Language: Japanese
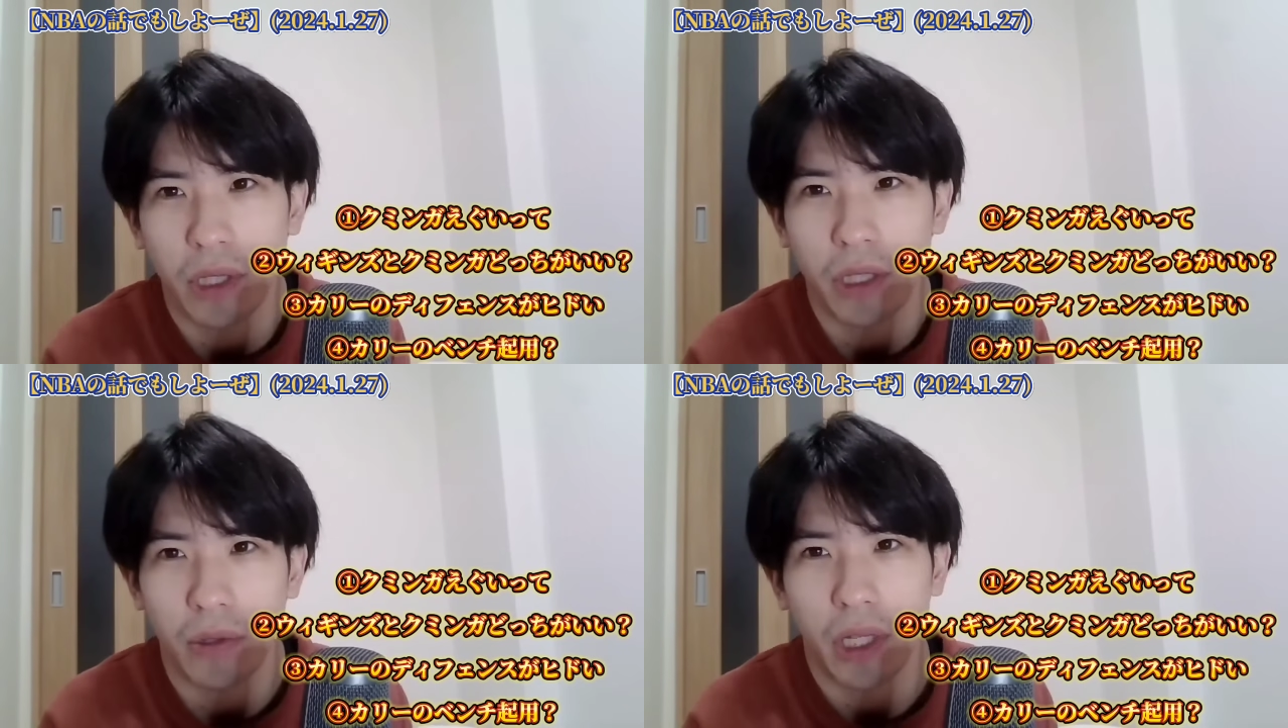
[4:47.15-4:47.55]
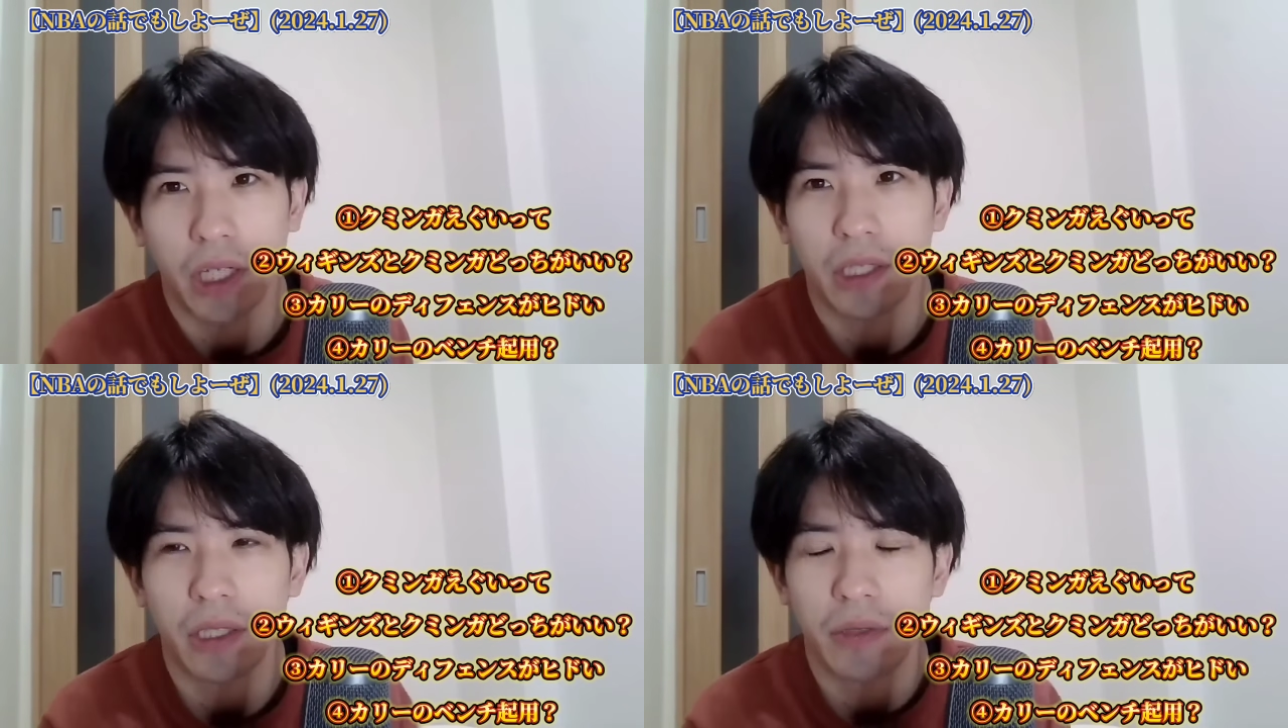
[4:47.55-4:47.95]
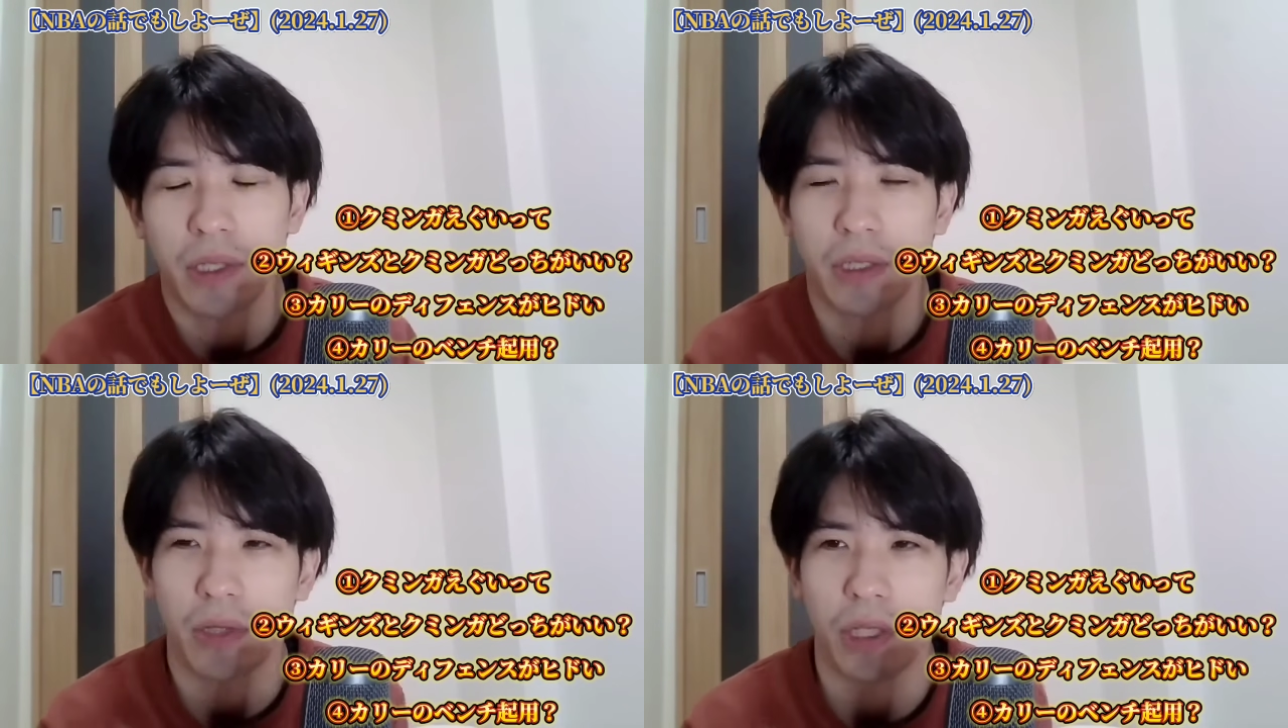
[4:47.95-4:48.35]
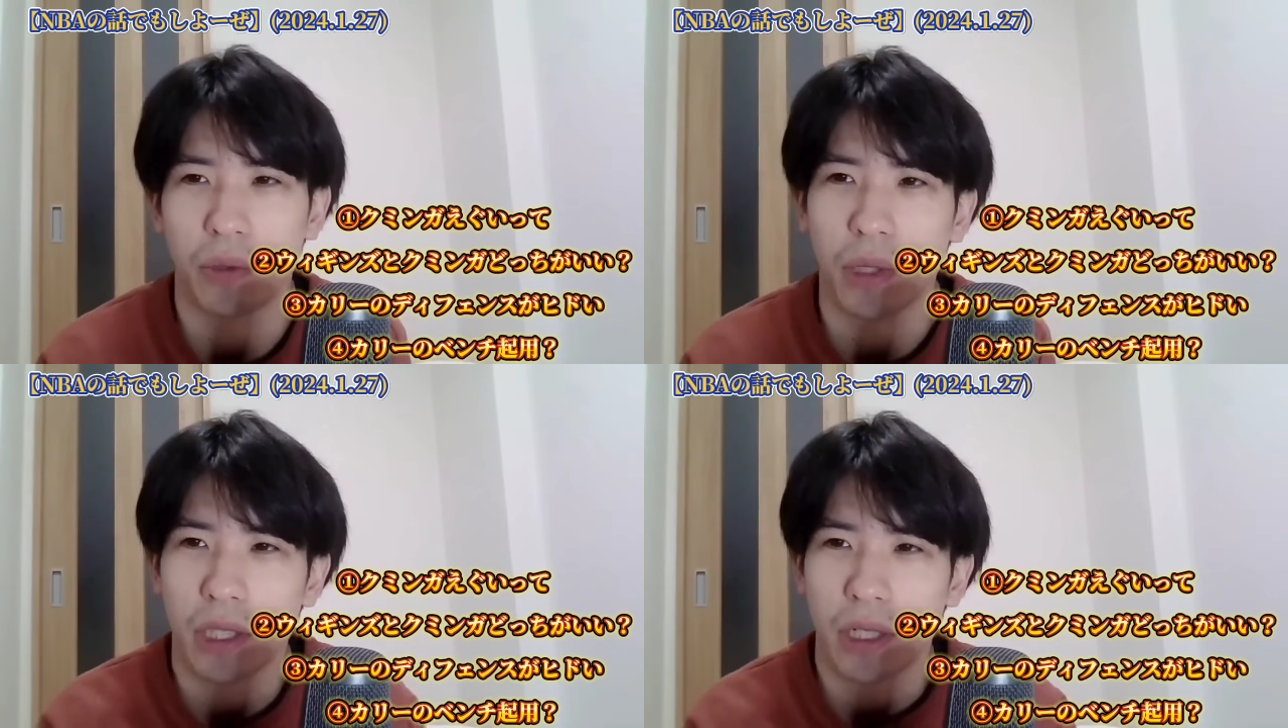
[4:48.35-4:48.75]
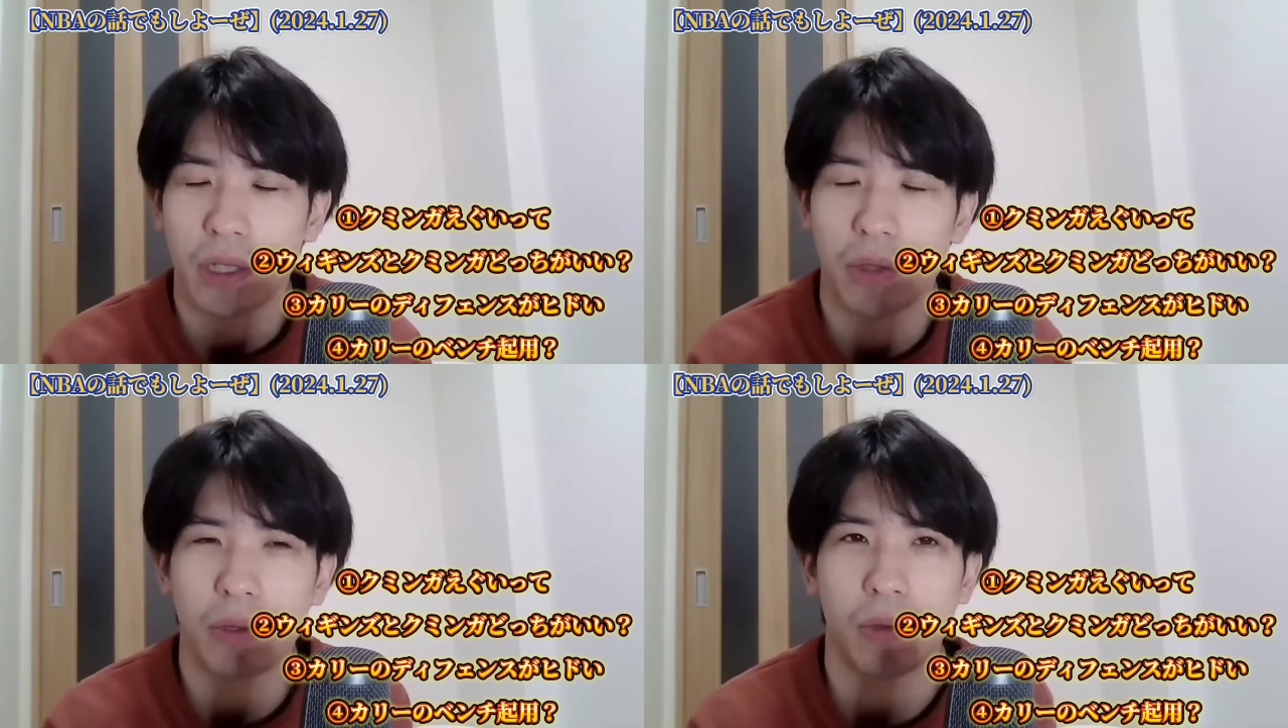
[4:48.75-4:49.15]
ある程度対人ディフェンスは評価
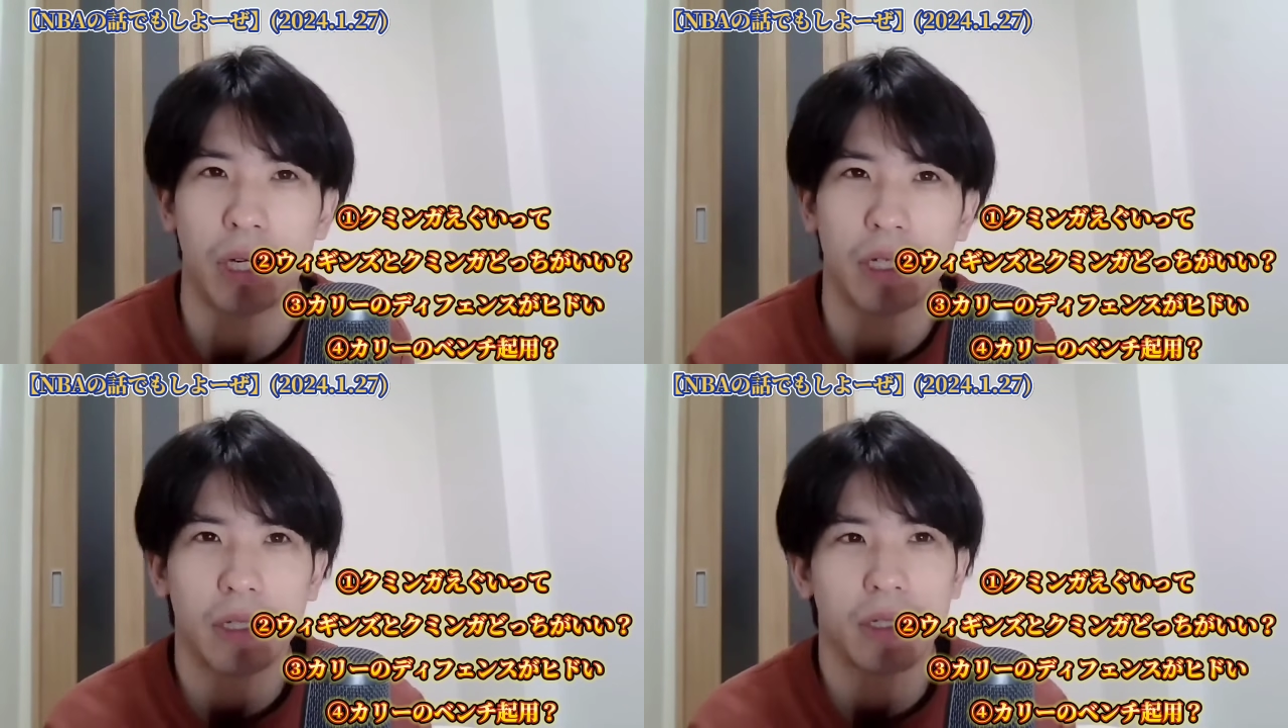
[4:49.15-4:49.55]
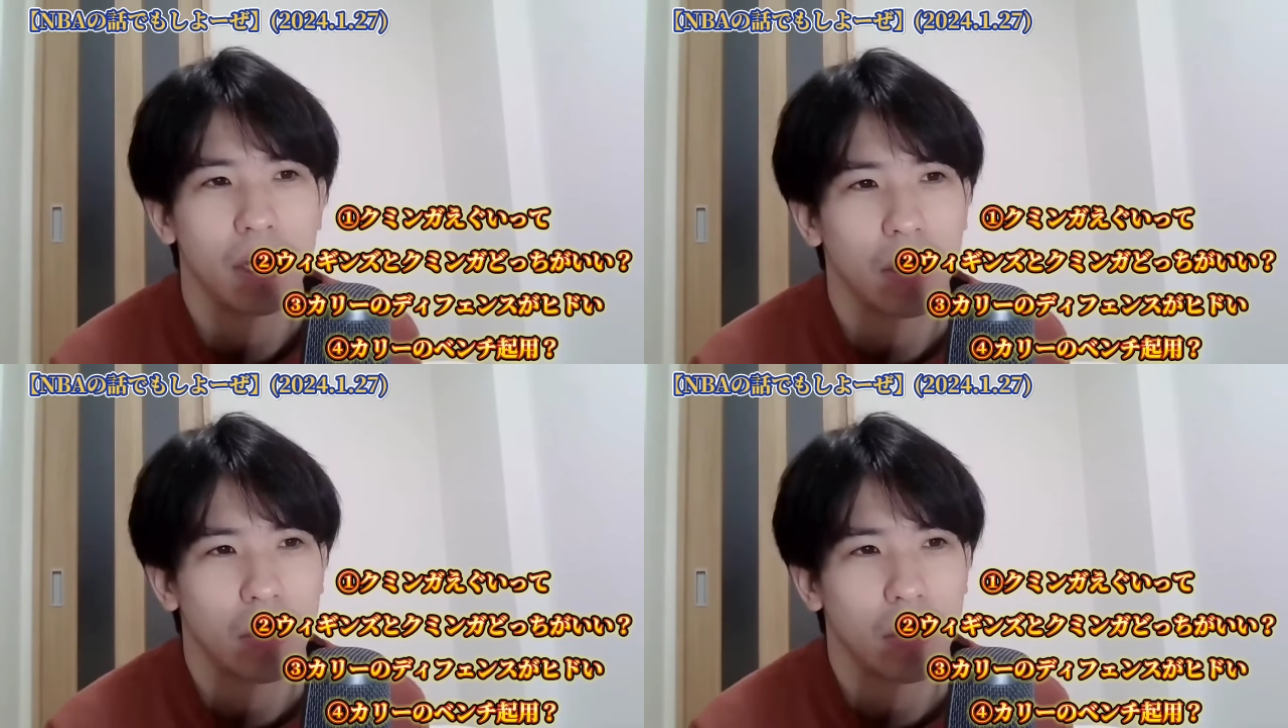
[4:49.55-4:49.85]
されてるとは